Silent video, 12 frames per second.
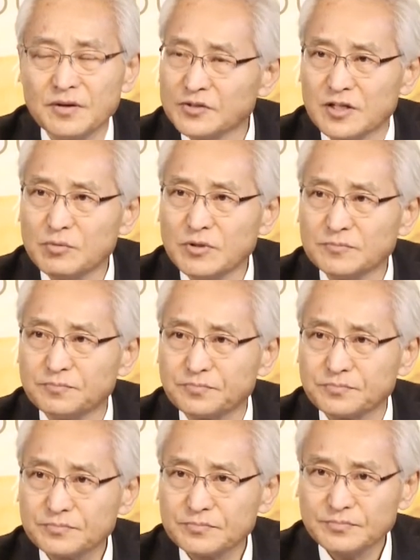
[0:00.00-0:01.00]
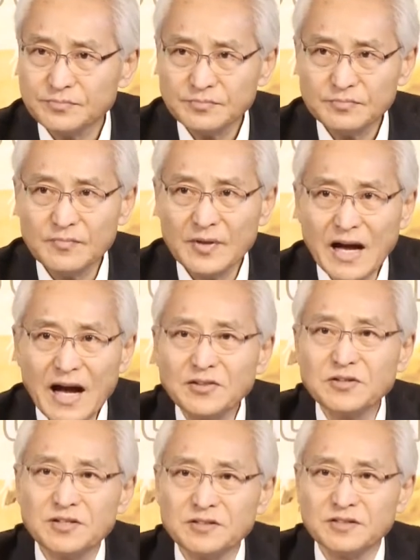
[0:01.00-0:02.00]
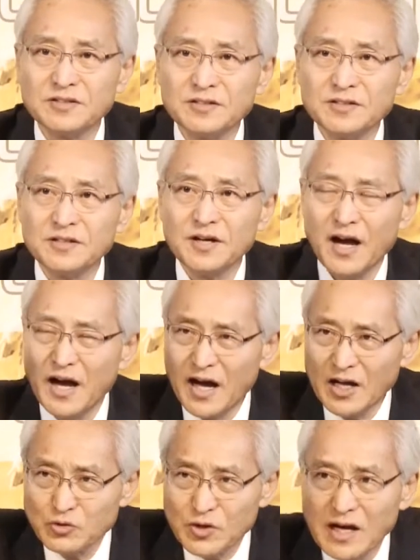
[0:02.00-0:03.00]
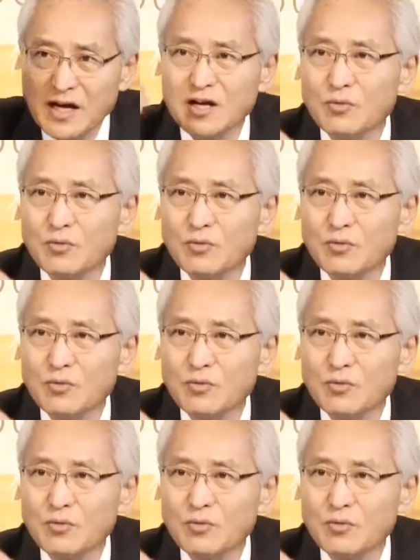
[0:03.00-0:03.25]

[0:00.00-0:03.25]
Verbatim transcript: 여러분 하늘은 아주 가까이